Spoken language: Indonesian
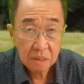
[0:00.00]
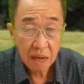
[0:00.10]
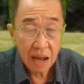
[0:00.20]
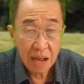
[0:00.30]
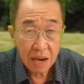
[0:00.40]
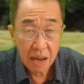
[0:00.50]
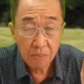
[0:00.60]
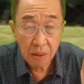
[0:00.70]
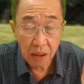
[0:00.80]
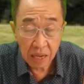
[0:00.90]
Allah
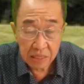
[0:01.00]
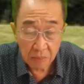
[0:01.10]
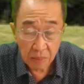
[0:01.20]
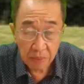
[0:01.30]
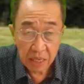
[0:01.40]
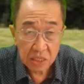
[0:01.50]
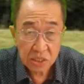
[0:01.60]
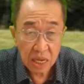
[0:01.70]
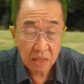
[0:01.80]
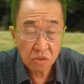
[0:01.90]
hanya memiliki
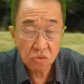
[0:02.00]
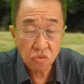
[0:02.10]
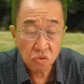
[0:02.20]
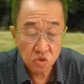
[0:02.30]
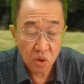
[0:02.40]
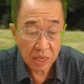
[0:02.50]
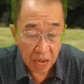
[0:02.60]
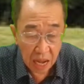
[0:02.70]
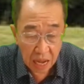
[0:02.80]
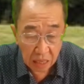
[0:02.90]
satu tujuan,
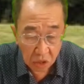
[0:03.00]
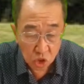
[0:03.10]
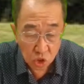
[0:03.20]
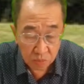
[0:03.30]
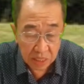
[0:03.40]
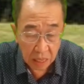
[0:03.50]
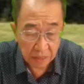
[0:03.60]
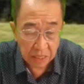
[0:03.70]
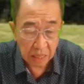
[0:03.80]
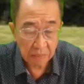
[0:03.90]
harus
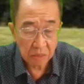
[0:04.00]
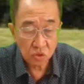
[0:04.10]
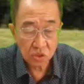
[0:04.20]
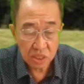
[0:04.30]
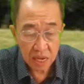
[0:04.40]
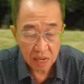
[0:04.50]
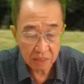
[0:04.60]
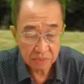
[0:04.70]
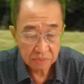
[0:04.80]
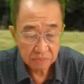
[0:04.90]
menyelamatkan
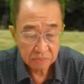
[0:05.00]
manusia.